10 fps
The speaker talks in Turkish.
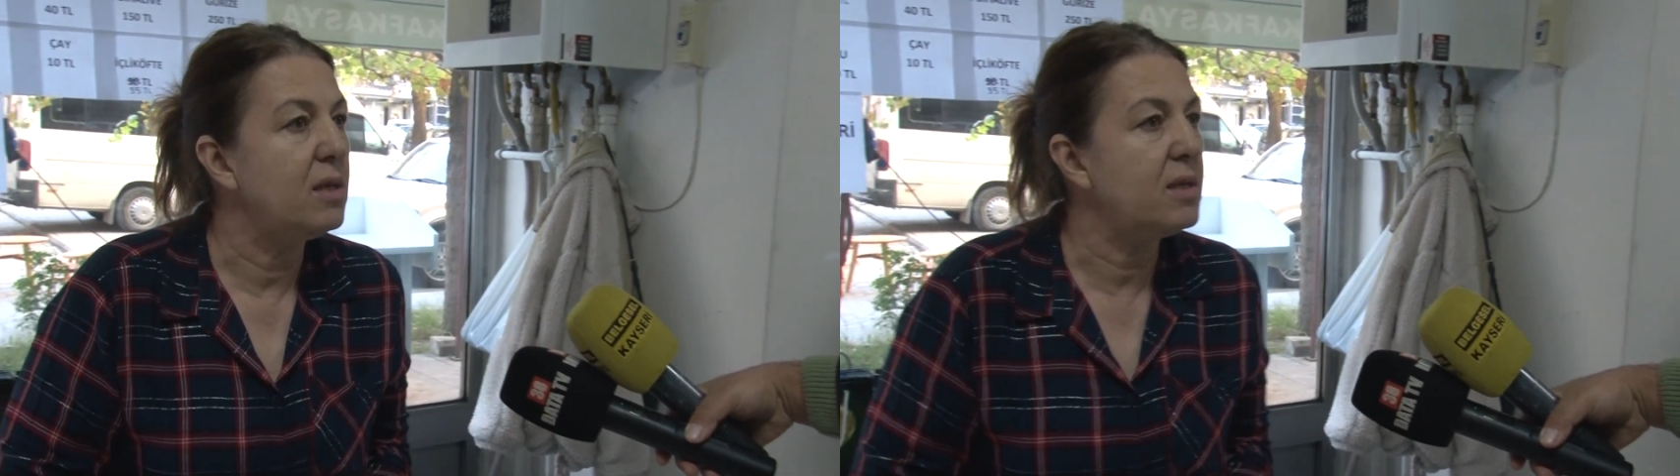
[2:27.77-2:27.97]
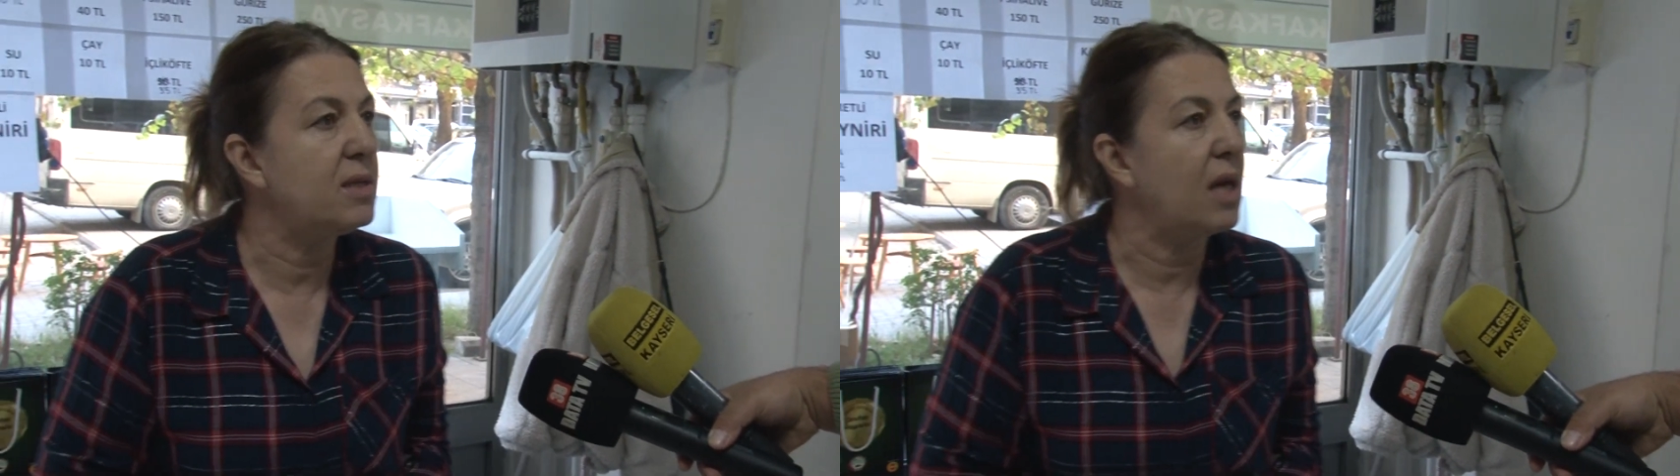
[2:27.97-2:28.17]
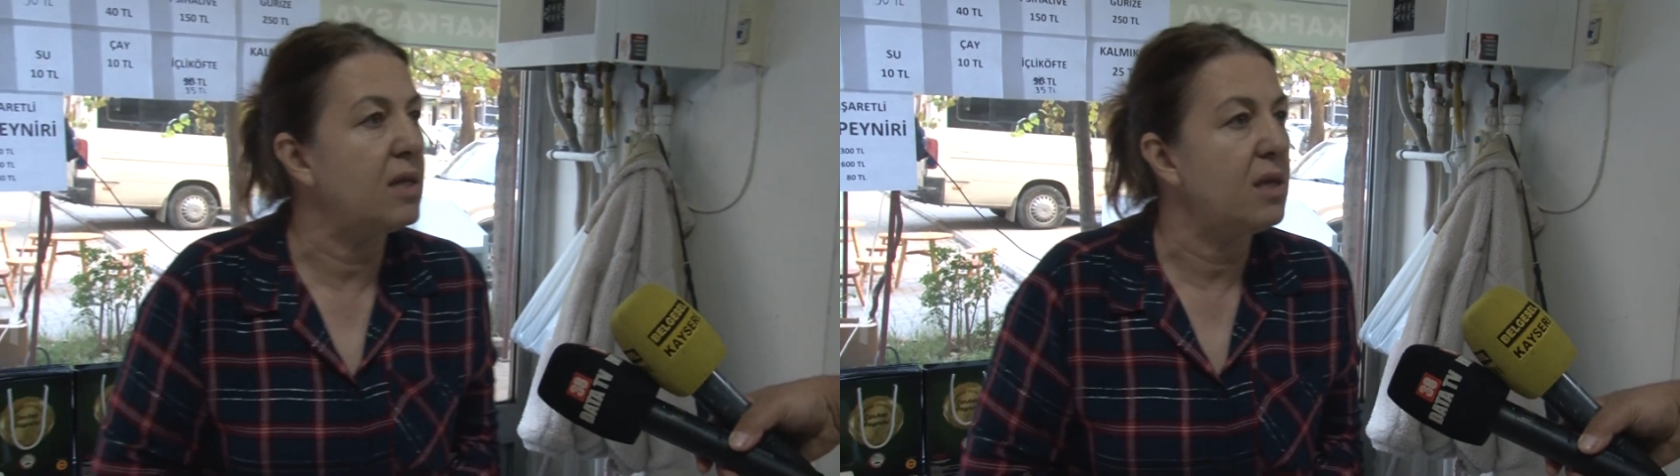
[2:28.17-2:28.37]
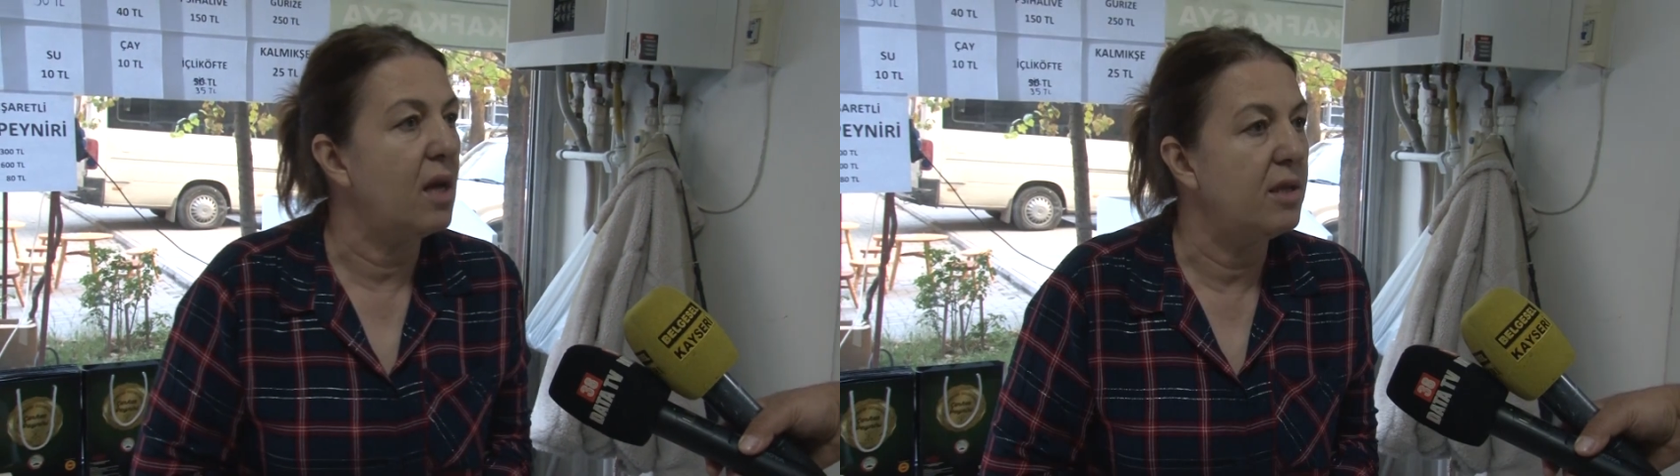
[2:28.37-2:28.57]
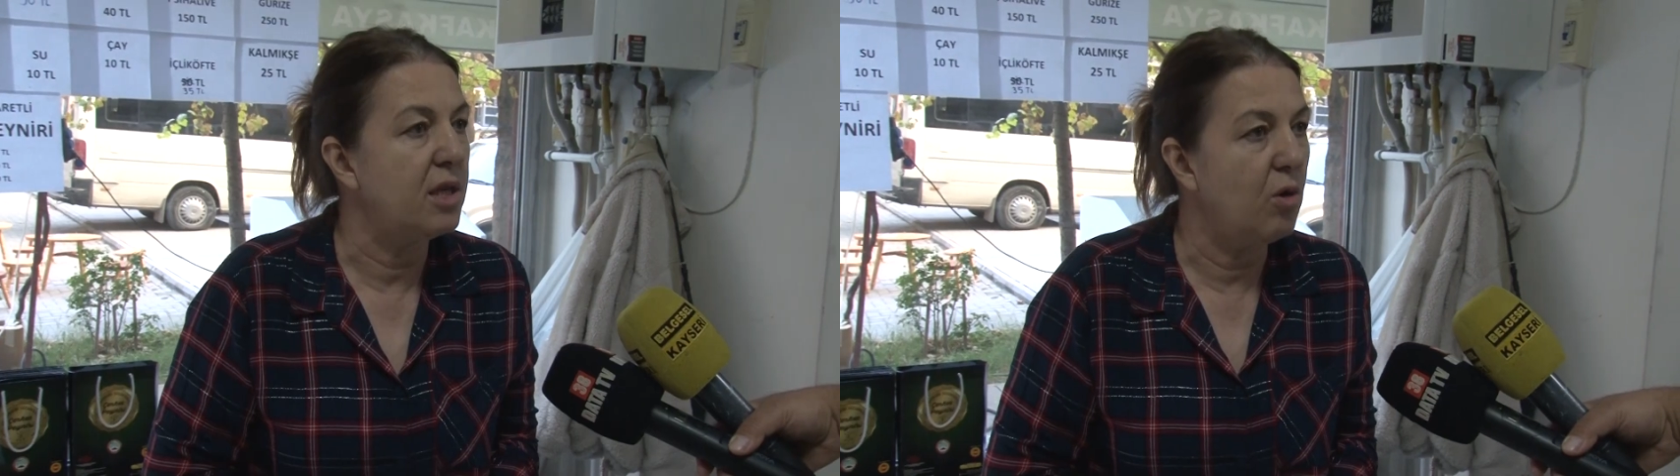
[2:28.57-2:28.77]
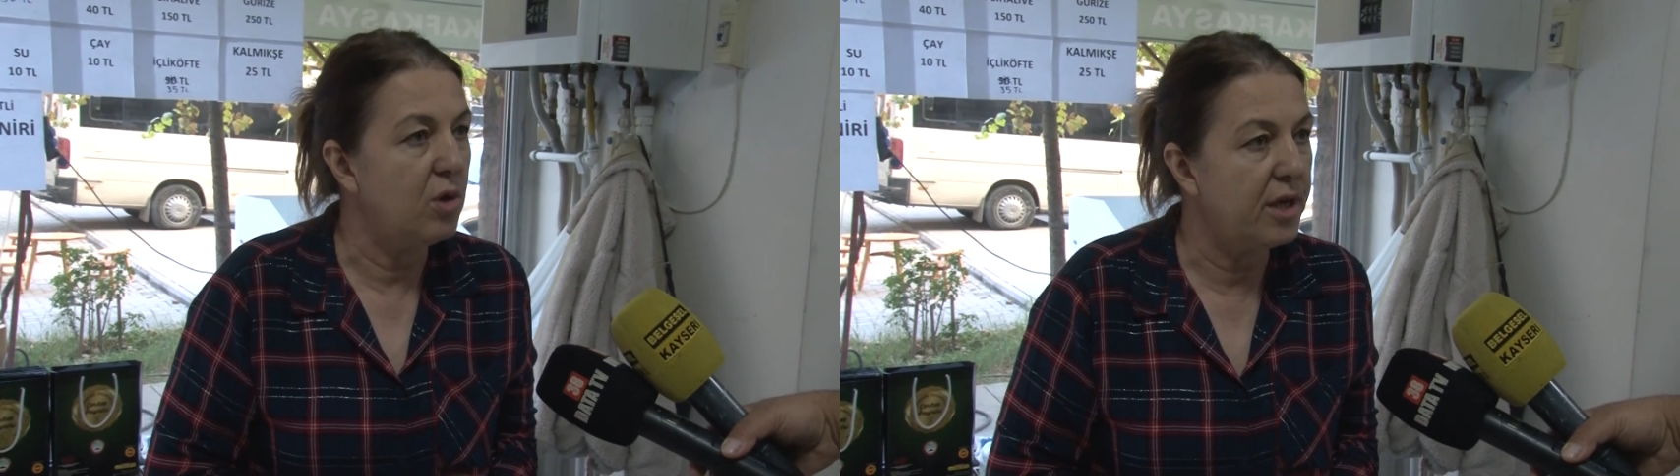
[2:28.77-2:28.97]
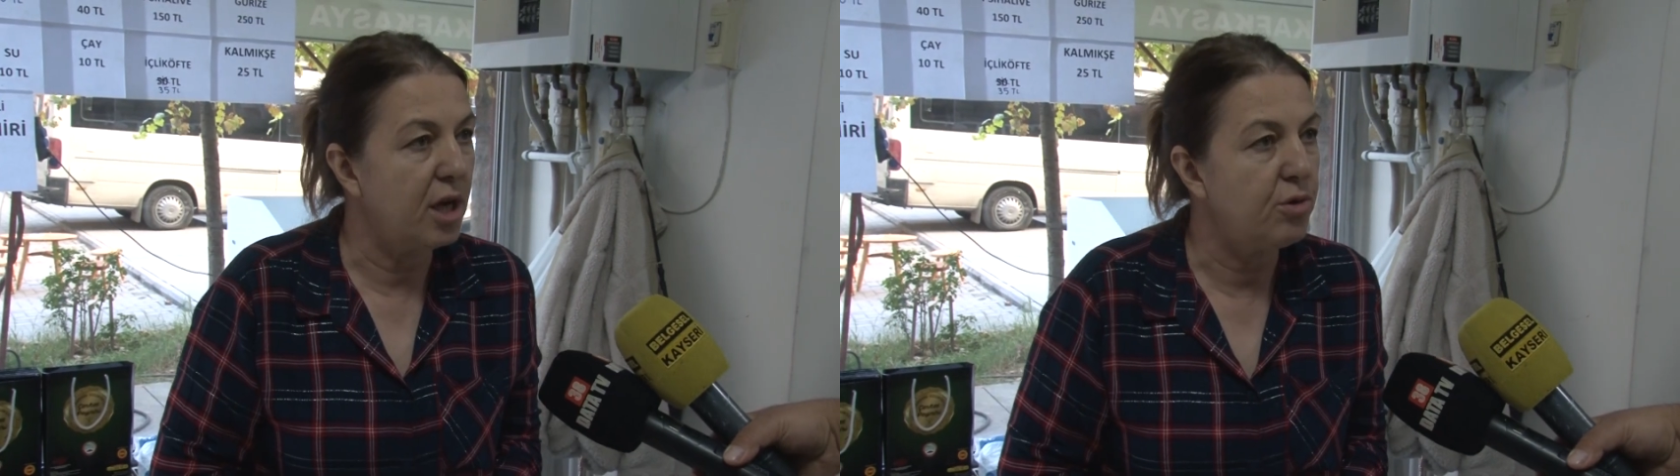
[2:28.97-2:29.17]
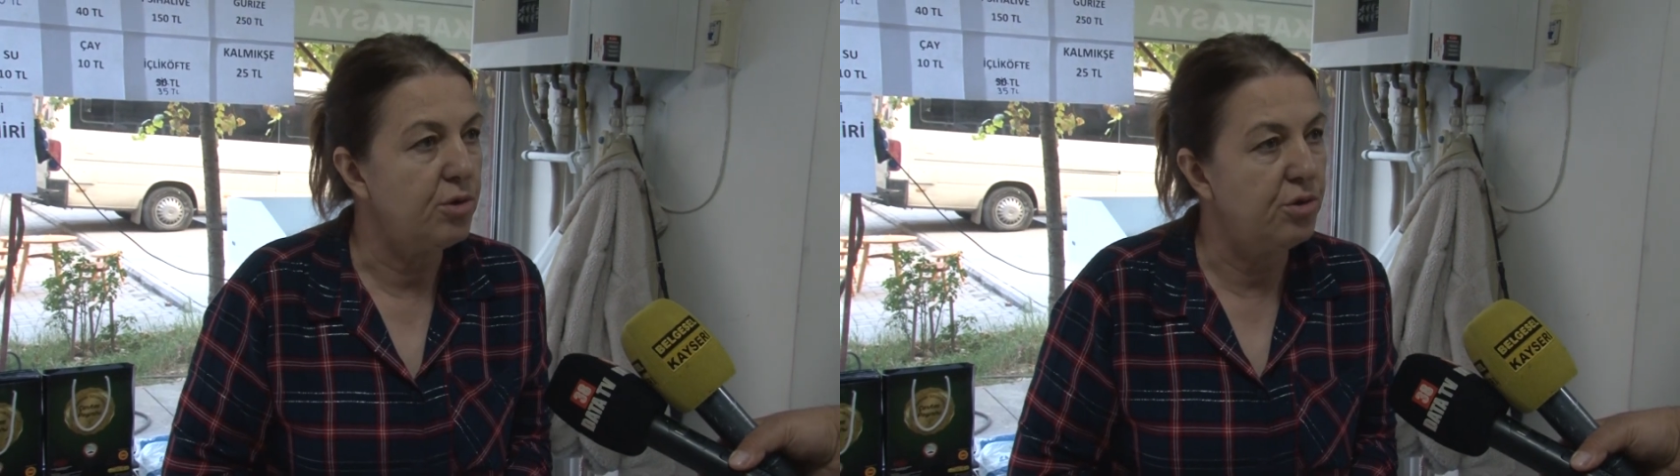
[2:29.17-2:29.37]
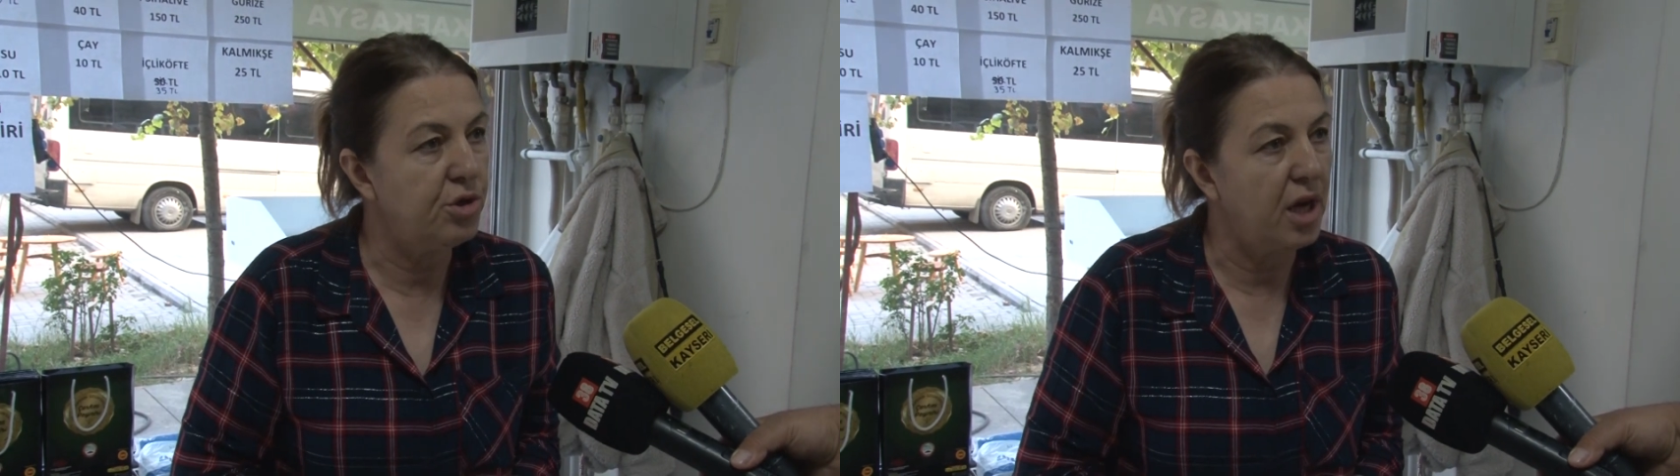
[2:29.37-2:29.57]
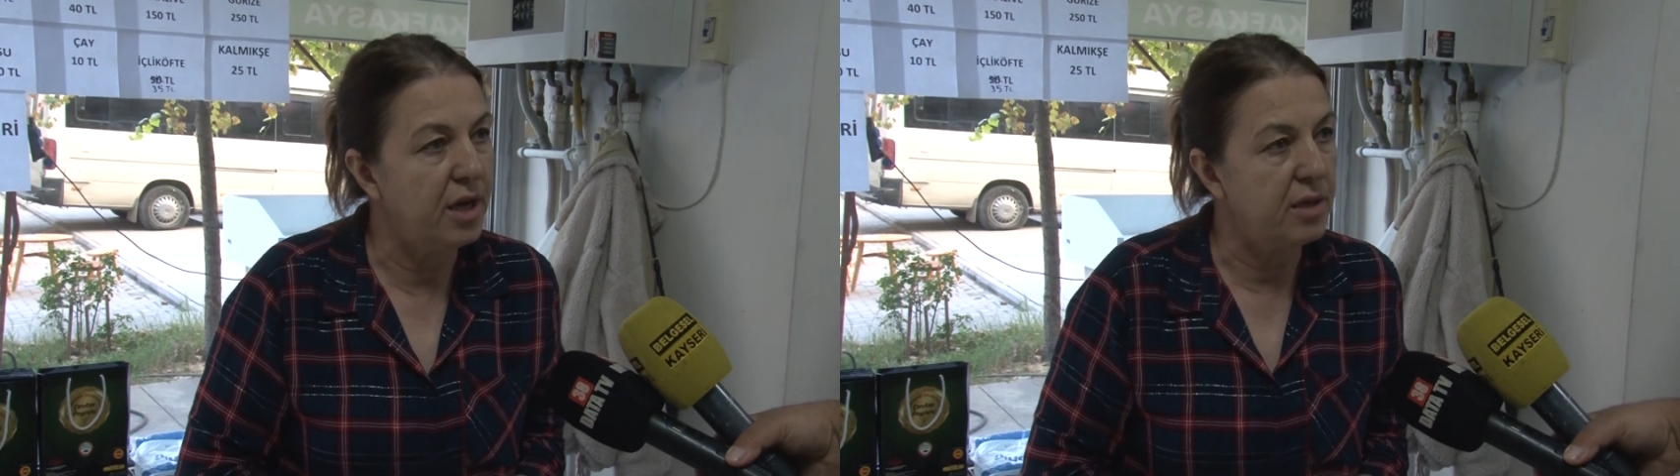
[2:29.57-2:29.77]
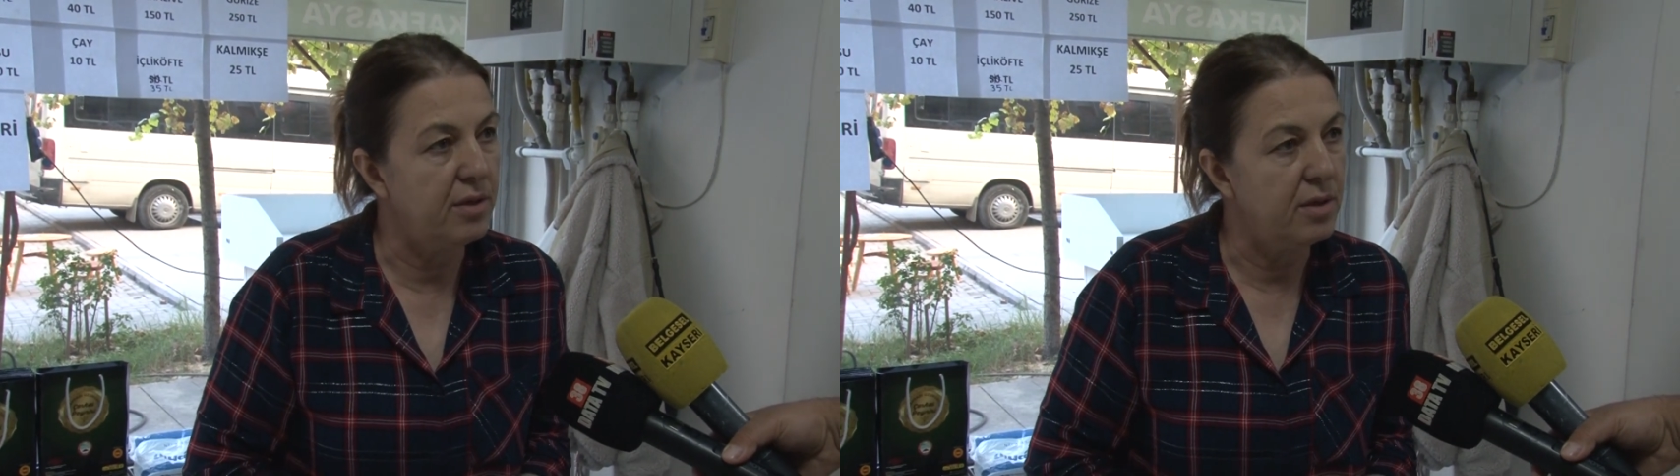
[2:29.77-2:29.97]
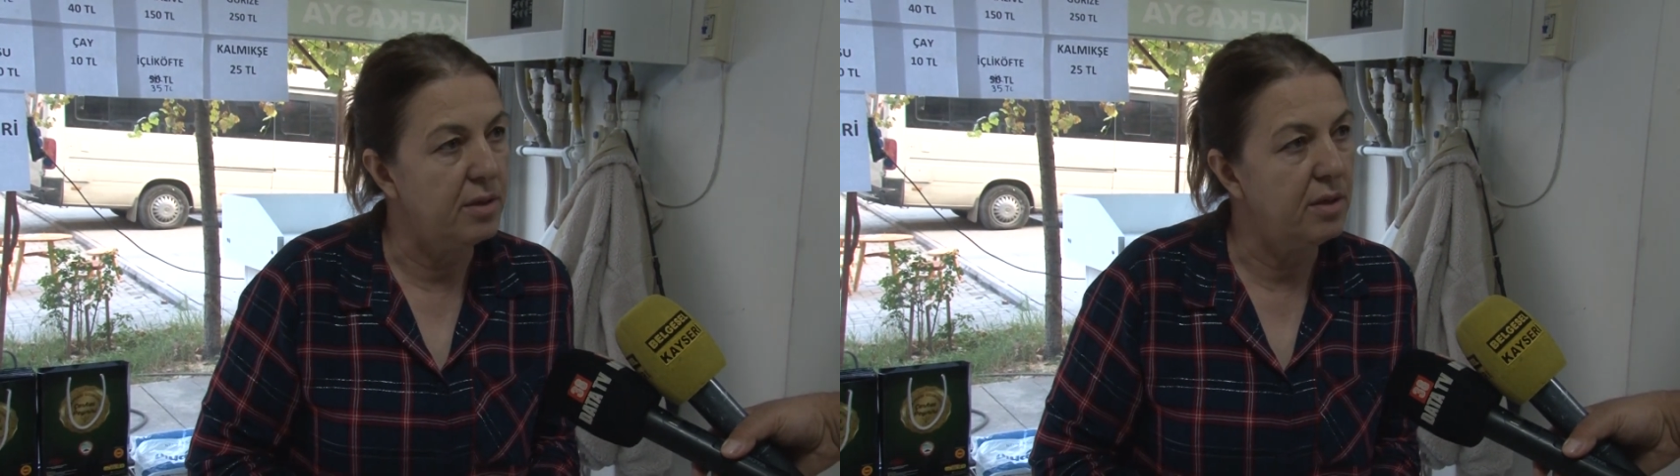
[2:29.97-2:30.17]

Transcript: 80 e, lira olarak 3 ayrı